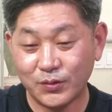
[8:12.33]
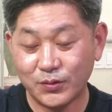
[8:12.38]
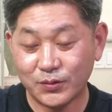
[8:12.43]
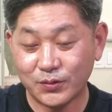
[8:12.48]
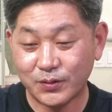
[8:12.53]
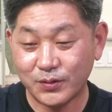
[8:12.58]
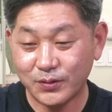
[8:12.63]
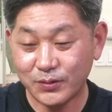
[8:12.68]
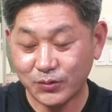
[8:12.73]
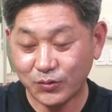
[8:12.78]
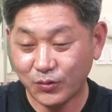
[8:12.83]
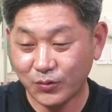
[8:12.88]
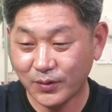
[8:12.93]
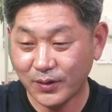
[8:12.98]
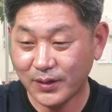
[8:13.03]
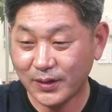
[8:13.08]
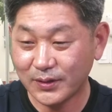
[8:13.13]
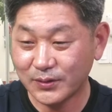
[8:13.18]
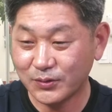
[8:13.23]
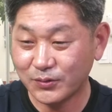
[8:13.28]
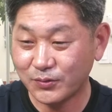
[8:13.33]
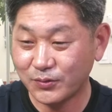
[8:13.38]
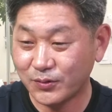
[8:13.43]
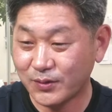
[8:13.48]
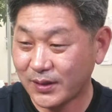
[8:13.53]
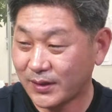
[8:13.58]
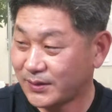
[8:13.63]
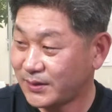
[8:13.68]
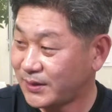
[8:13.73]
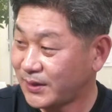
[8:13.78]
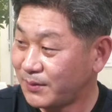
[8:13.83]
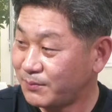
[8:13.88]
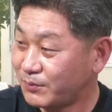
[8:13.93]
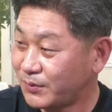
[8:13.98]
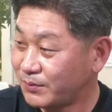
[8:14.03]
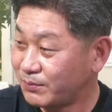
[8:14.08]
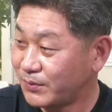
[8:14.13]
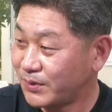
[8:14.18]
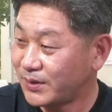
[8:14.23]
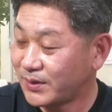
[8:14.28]
그걸 통해가지고 같이
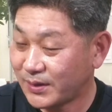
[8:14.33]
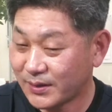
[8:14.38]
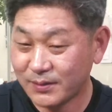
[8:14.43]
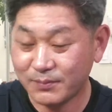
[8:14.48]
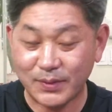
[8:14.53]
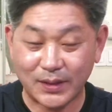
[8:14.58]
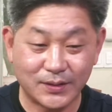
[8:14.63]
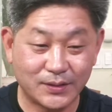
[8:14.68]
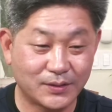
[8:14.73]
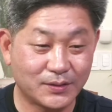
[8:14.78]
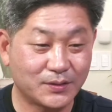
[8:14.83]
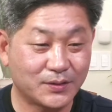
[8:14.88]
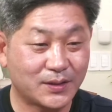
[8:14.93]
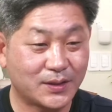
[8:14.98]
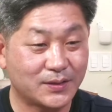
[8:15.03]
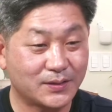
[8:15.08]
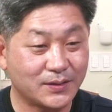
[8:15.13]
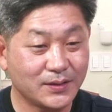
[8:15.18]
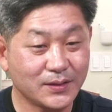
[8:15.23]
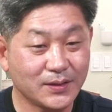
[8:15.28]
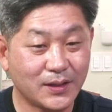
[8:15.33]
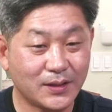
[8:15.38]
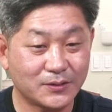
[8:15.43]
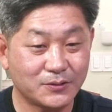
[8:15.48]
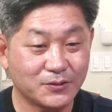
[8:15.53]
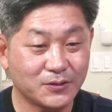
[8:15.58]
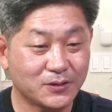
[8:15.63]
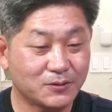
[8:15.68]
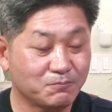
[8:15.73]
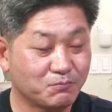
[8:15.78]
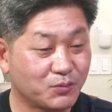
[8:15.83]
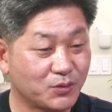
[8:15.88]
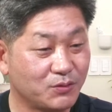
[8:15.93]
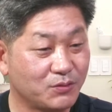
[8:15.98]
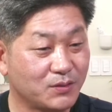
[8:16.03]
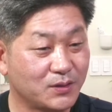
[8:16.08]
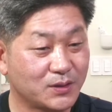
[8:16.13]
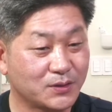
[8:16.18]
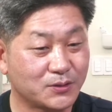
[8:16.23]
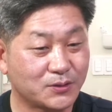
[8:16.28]
한번 뭔가를 만들어가는 이 과정이 지금
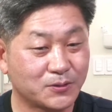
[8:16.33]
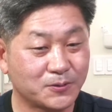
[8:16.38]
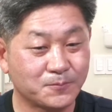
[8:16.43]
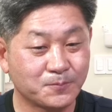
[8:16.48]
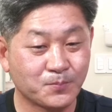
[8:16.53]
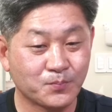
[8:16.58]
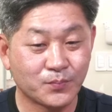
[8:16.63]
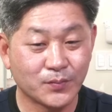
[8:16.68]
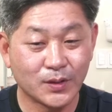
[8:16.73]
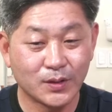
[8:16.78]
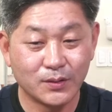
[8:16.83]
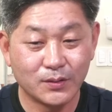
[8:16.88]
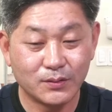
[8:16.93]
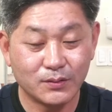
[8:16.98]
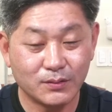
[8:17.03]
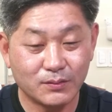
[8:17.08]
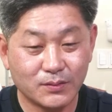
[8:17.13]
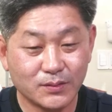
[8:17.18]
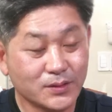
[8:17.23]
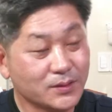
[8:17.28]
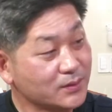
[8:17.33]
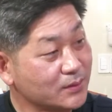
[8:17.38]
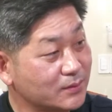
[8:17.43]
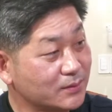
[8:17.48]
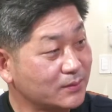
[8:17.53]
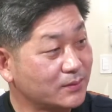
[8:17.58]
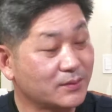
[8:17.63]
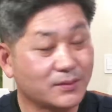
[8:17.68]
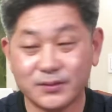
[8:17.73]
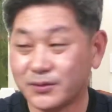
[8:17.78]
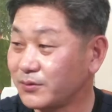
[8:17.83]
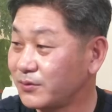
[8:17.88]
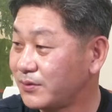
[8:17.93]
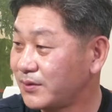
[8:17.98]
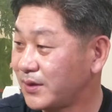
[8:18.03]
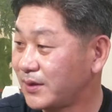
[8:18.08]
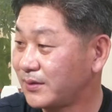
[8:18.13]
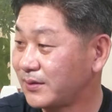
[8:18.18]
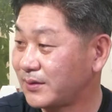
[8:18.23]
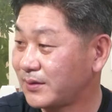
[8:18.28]
필요하지. 엊그제 선거
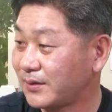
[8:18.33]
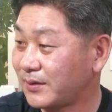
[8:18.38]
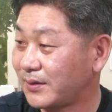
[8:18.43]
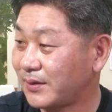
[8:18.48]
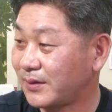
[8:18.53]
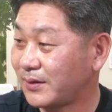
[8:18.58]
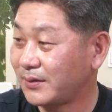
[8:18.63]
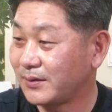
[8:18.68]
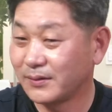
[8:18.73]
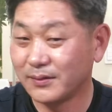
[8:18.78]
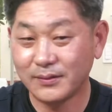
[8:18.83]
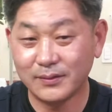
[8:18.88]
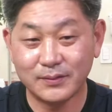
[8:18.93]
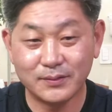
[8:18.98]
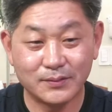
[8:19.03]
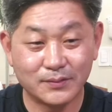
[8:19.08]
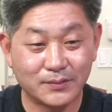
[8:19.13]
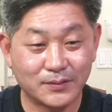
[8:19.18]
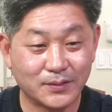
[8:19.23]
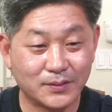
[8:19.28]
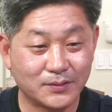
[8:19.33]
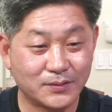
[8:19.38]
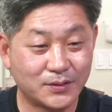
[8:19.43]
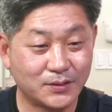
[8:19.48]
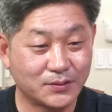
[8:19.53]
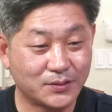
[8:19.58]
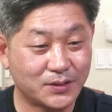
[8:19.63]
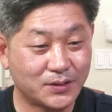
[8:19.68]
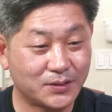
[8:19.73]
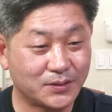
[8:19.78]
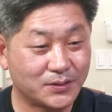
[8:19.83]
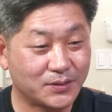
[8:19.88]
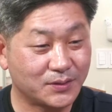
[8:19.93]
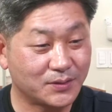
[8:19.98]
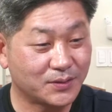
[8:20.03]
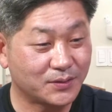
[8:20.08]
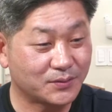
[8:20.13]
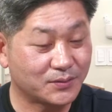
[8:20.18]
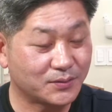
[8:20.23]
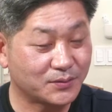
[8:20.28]
떨어지고 난 뒤에 음. 정치
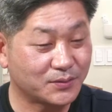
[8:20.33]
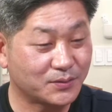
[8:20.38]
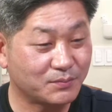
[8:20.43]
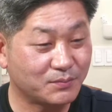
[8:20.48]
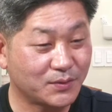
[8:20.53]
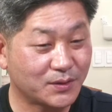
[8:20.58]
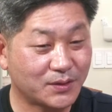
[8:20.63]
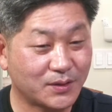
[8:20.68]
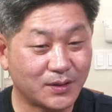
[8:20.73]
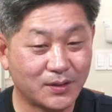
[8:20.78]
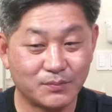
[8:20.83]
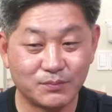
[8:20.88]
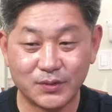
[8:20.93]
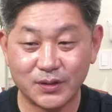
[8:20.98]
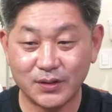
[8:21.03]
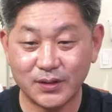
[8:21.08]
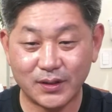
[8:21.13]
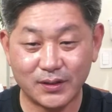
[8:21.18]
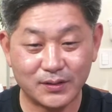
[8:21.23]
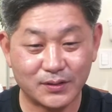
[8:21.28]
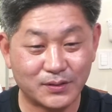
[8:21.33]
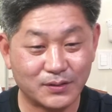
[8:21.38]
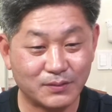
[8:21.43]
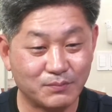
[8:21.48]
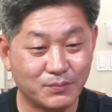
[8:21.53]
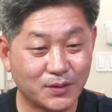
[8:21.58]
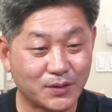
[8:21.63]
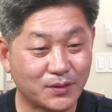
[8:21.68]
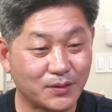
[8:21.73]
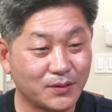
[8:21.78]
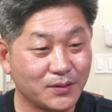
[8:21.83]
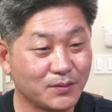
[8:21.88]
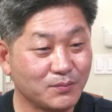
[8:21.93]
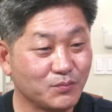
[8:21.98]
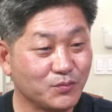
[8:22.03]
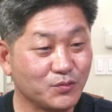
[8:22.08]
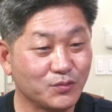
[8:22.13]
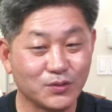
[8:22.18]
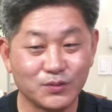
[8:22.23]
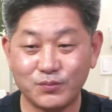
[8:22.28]
여정이 어떻습니까? 뭘 할 겁니까? 이래
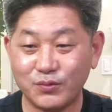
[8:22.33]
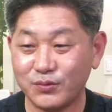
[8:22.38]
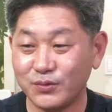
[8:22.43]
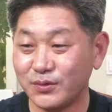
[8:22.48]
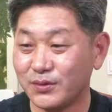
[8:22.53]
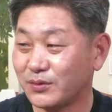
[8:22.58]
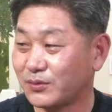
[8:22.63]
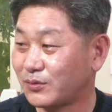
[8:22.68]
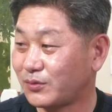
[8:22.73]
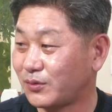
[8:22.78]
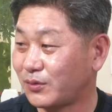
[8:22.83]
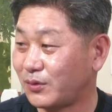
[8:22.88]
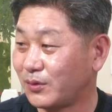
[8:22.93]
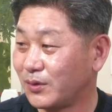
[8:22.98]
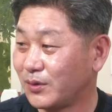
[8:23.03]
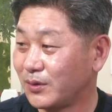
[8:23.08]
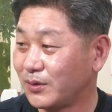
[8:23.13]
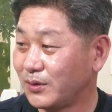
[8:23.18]
물어보는 것도 음.